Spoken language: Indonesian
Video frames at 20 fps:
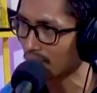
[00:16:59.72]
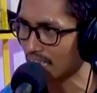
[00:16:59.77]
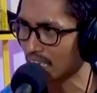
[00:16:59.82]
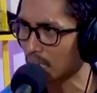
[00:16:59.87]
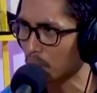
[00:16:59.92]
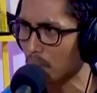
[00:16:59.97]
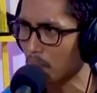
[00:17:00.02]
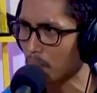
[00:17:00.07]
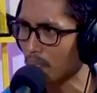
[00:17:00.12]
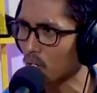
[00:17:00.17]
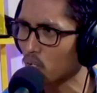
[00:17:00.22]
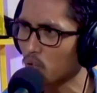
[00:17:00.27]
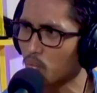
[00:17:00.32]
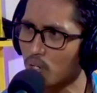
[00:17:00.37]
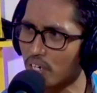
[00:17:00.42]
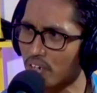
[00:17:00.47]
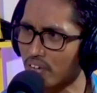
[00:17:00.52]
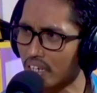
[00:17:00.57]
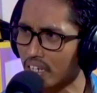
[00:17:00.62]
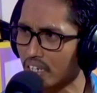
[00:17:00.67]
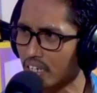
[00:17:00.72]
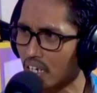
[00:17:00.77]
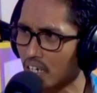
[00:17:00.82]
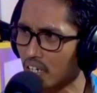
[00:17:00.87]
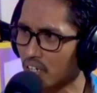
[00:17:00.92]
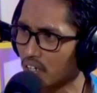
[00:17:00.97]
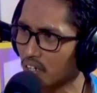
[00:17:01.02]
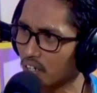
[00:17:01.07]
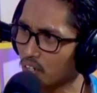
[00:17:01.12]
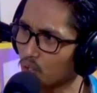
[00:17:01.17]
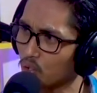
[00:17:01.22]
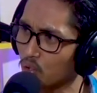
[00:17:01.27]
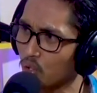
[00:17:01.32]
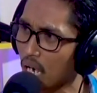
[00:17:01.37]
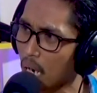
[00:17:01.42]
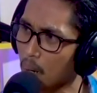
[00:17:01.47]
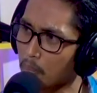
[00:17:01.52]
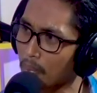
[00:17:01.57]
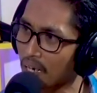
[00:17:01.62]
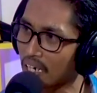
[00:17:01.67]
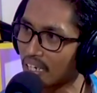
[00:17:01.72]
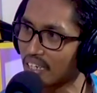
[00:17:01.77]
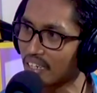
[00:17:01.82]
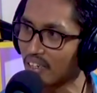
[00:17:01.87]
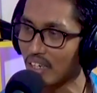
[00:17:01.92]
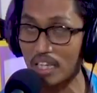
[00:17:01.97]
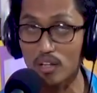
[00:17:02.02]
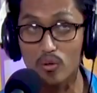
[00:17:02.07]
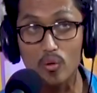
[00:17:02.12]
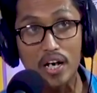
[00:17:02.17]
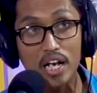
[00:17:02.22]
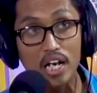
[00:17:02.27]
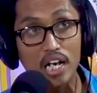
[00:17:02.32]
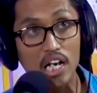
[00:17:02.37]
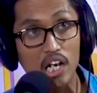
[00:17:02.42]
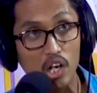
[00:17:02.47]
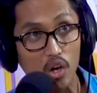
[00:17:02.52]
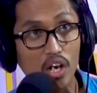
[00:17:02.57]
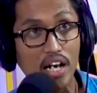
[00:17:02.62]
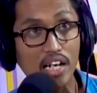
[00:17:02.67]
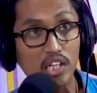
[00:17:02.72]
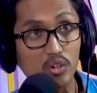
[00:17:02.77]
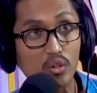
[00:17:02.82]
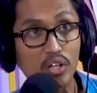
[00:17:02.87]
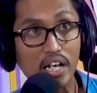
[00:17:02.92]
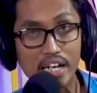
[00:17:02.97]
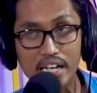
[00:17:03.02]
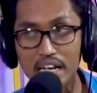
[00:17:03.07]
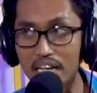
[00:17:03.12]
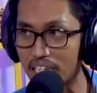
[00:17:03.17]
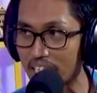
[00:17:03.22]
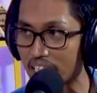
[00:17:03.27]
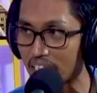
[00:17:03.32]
sekitar berapa lagu Bugis sih yang lu hafalin? Eh, gue logat juga ya